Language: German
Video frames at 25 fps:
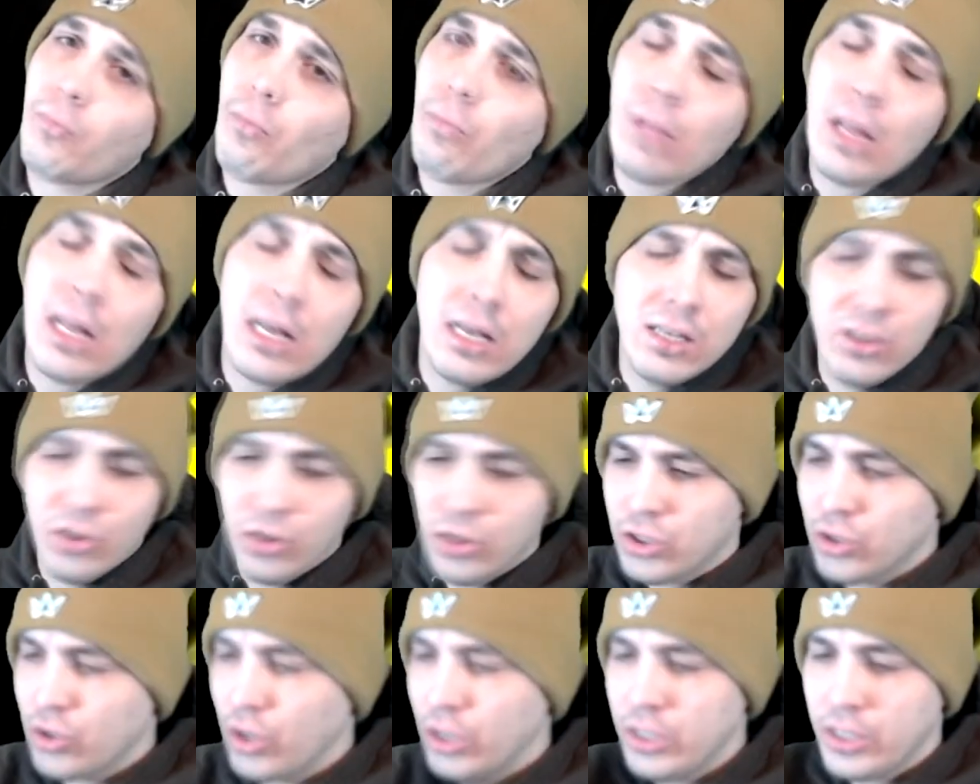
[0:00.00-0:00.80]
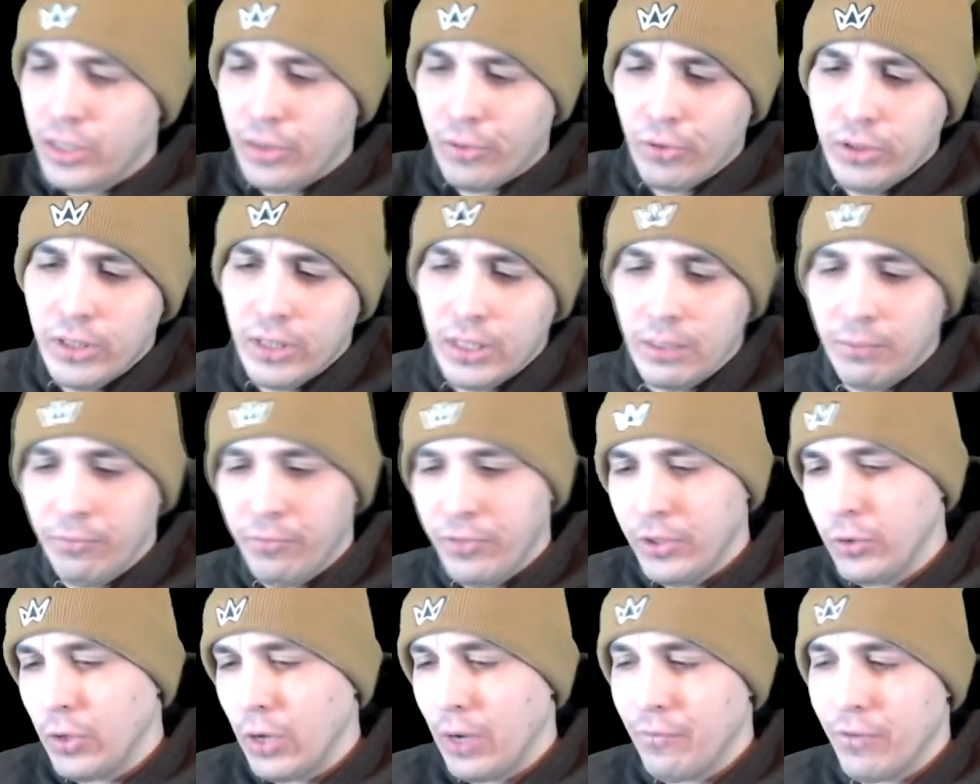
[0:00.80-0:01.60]
Ansonsten könnt ihr unter dem
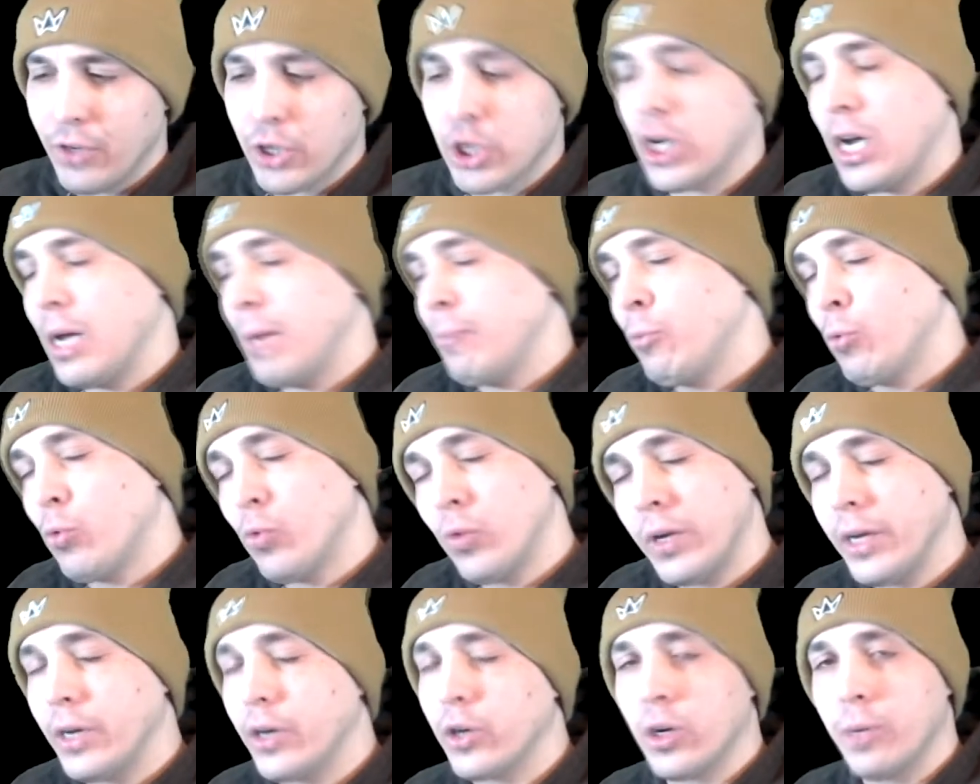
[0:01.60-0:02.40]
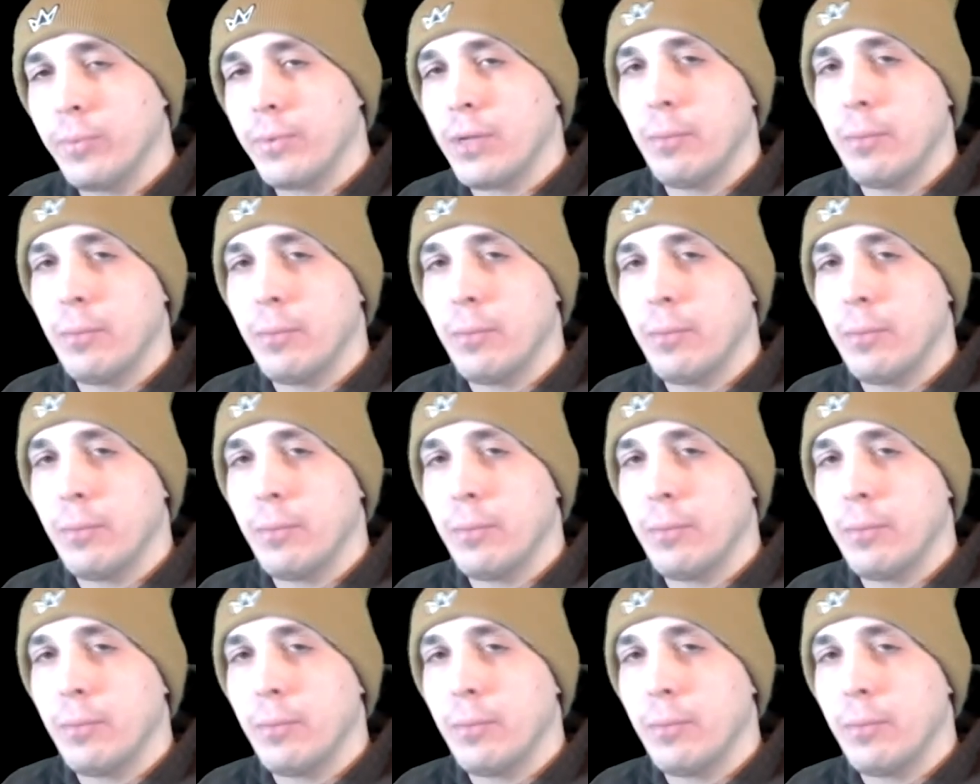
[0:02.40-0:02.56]
Video einfach schreiben oder ihr kommt